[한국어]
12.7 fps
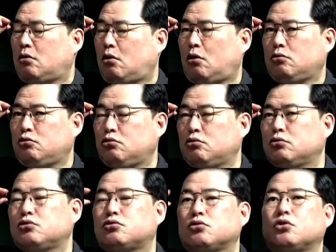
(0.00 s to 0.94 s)
아니
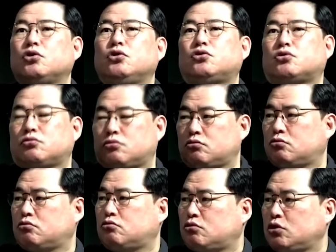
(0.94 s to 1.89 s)
그 저기
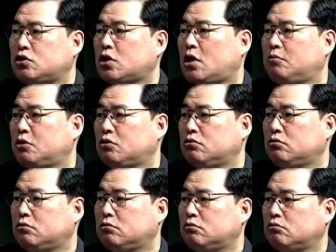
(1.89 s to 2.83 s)
2차
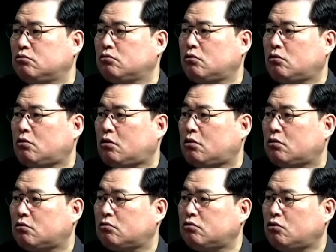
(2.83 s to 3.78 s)
가면은 어.